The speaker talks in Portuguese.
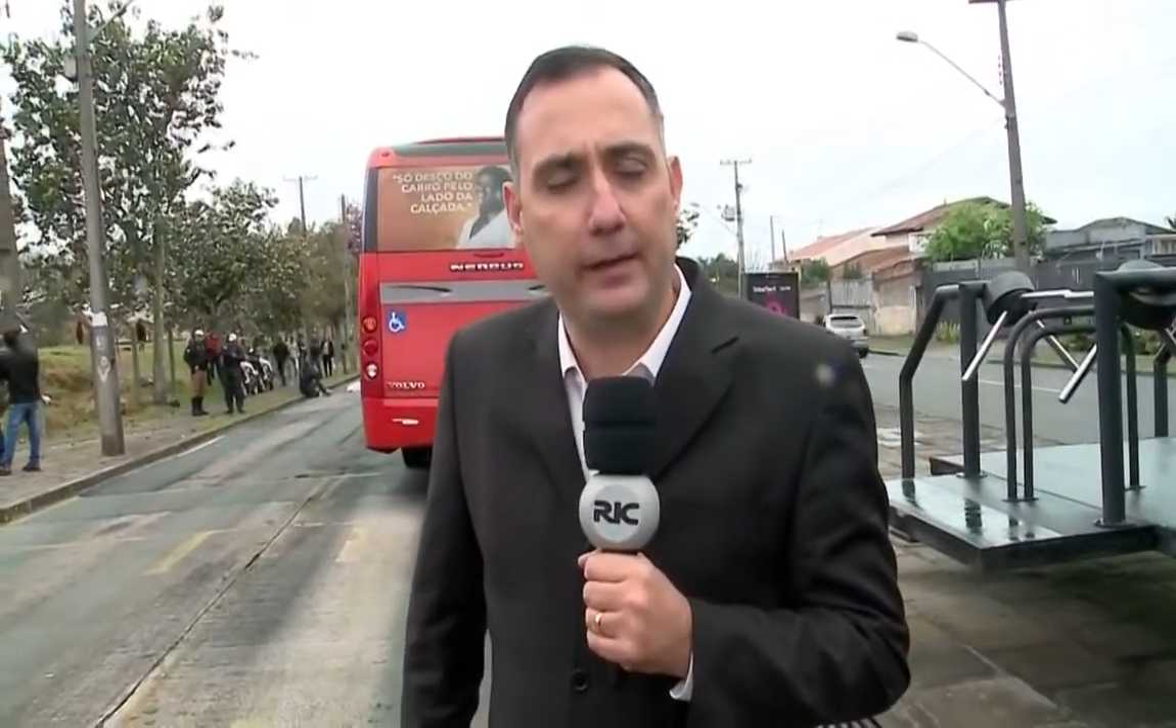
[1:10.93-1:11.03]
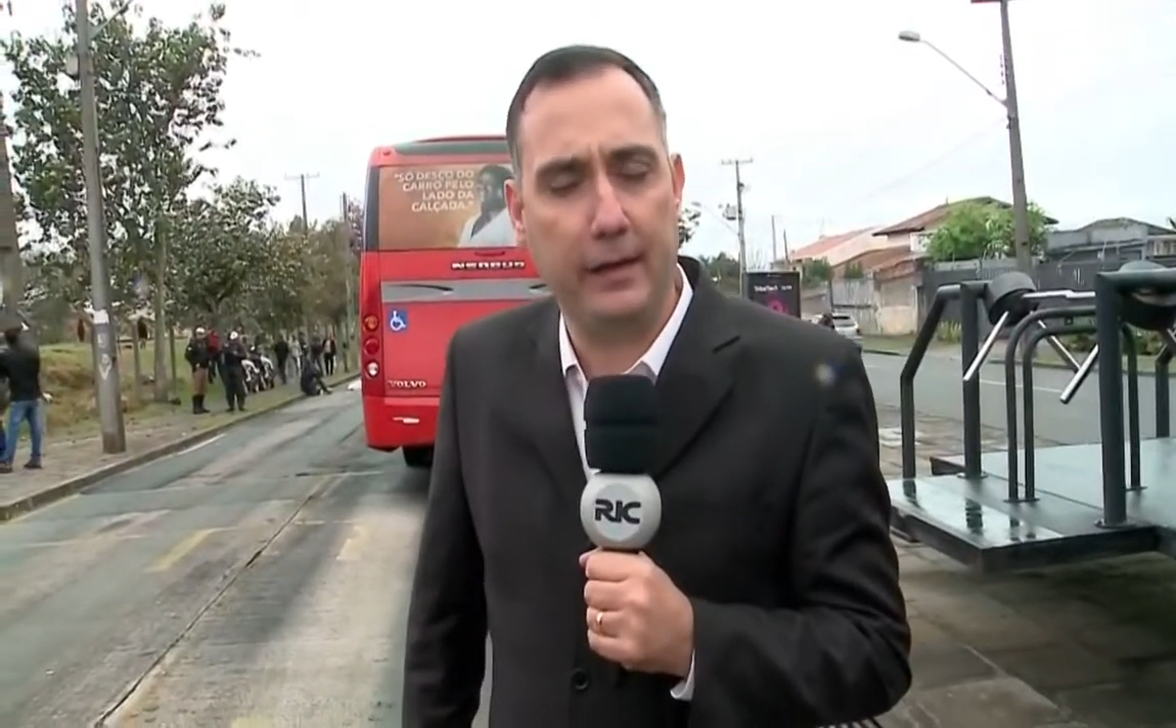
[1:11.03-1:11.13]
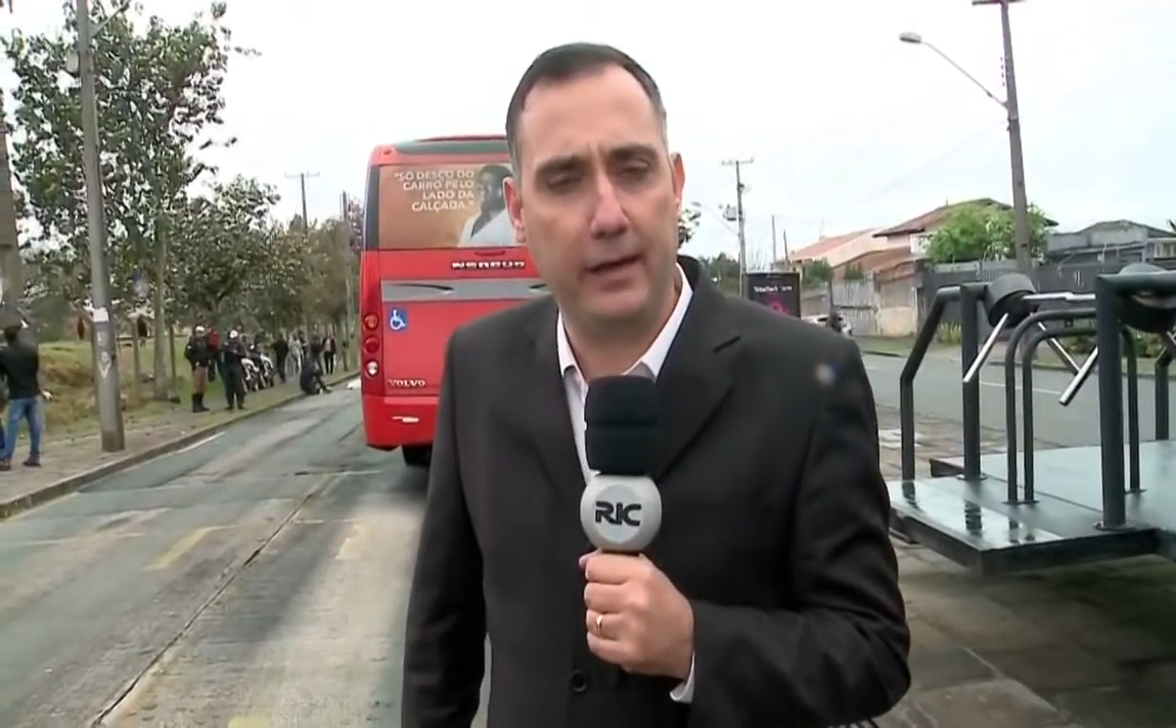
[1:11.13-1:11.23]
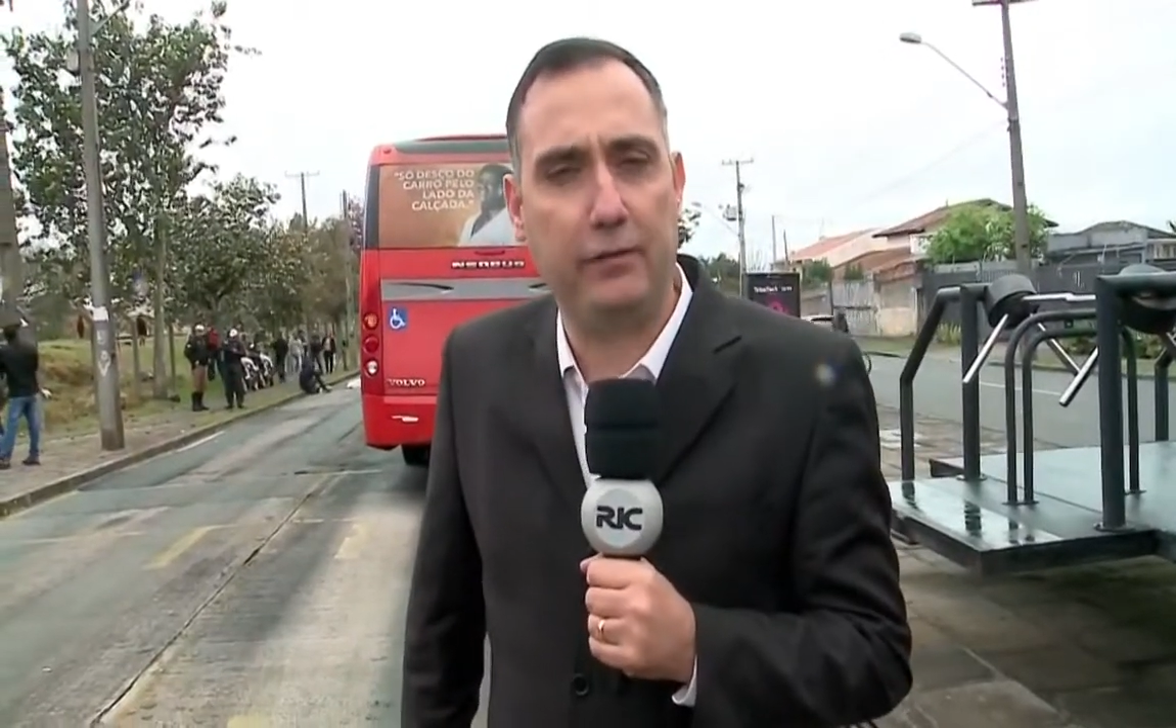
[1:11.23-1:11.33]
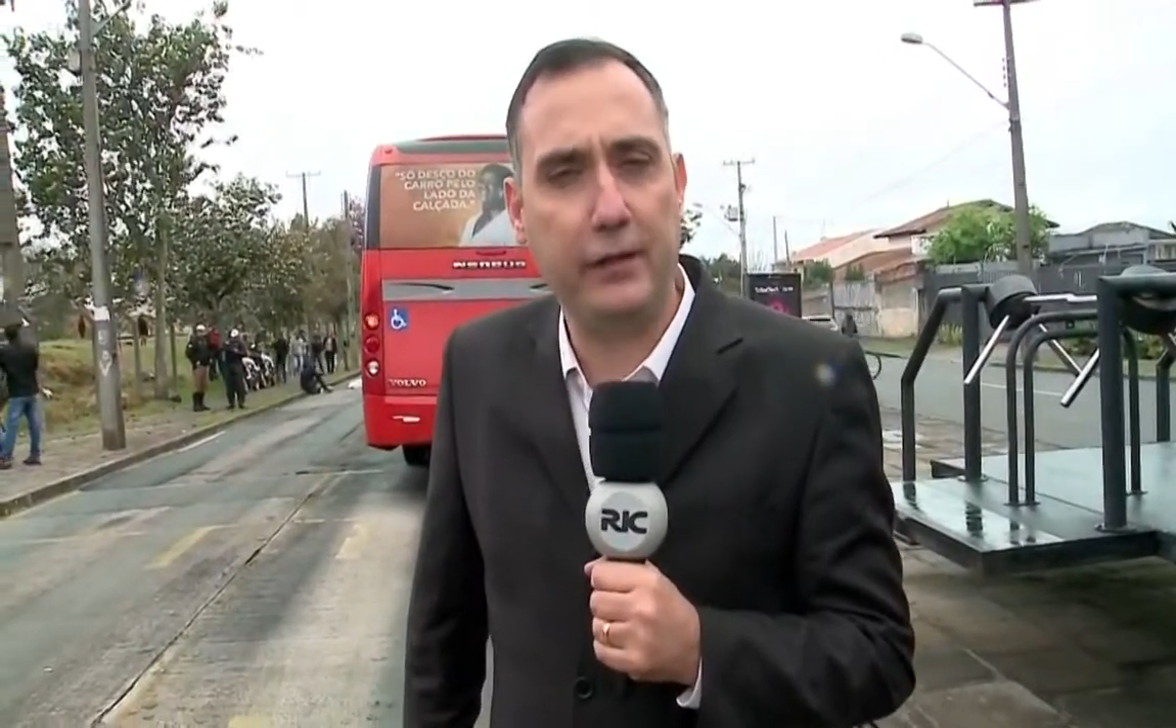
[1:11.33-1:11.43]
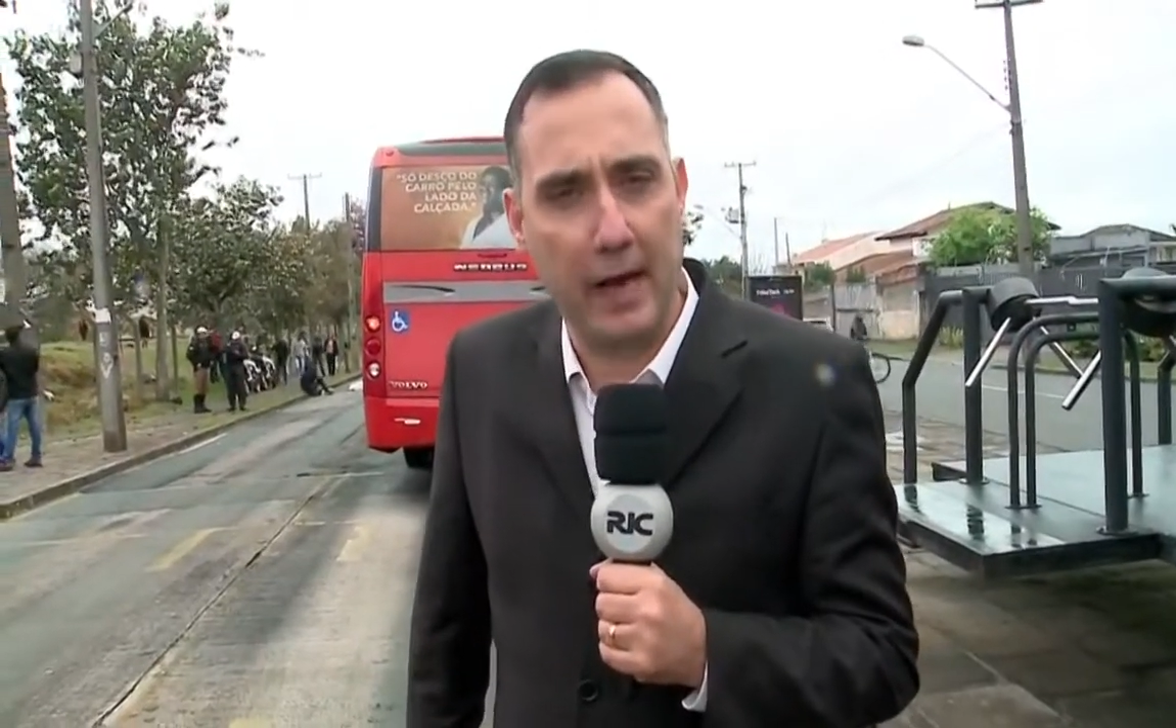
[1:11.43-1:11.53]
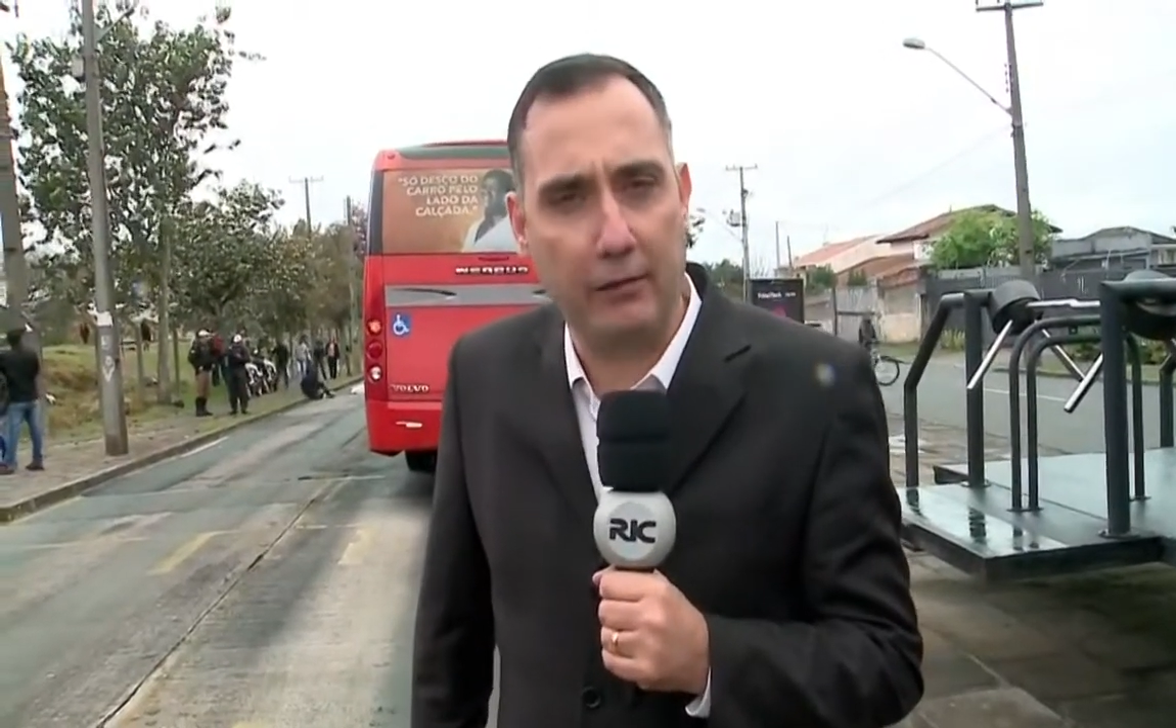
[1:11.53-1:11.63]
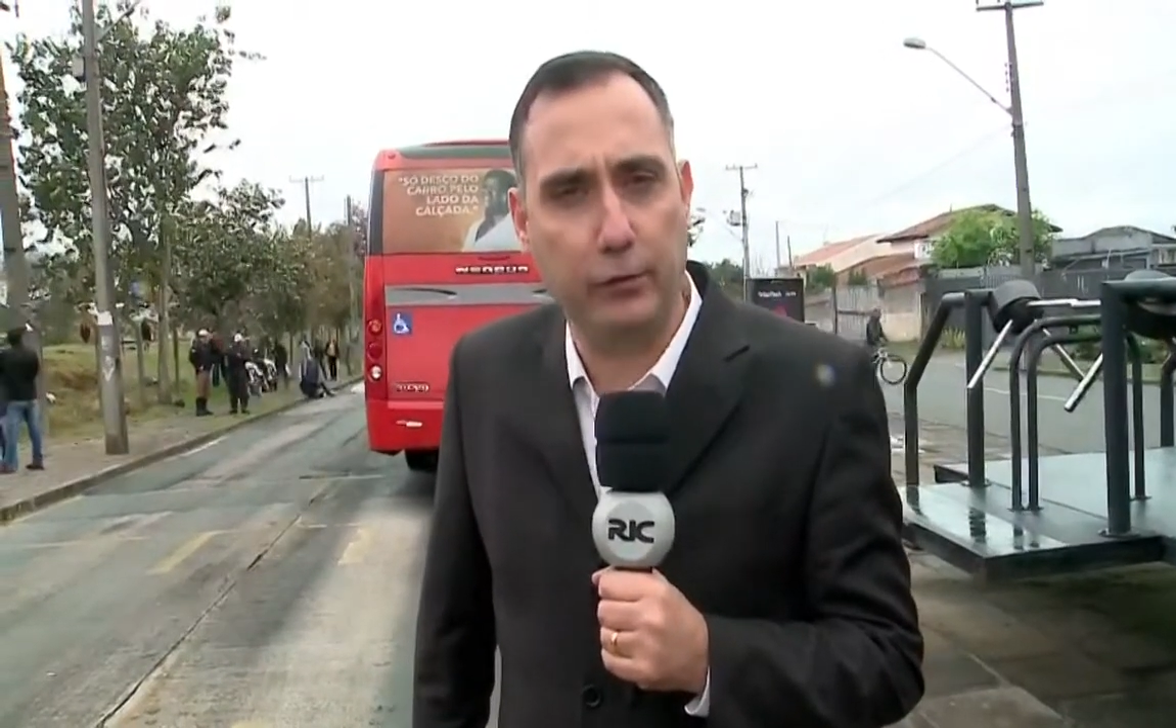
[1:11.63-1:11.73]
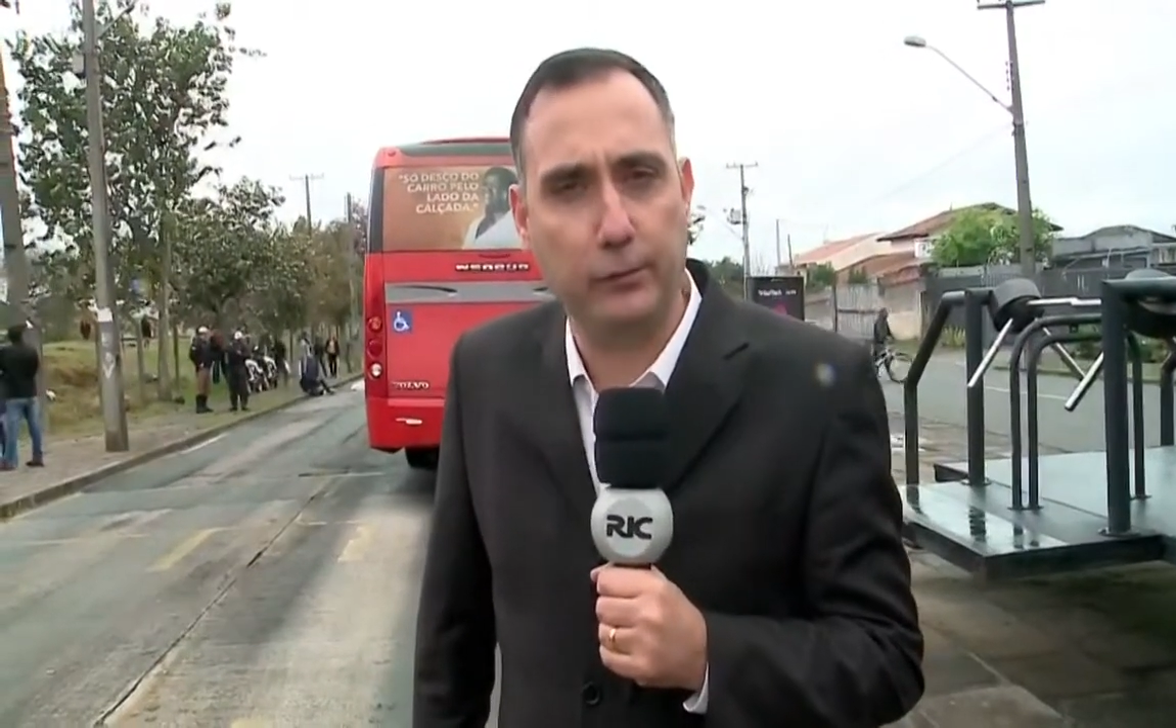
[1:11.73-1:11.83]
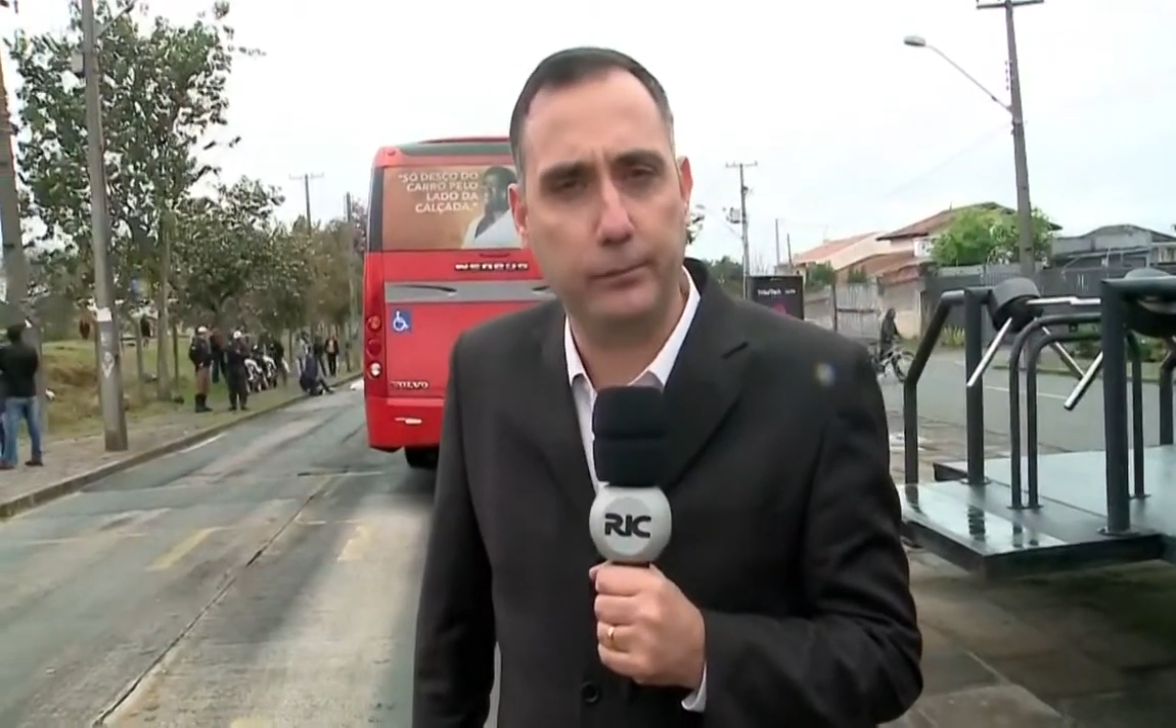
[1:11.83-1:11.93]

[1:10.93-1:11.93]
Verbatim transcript: inevitável.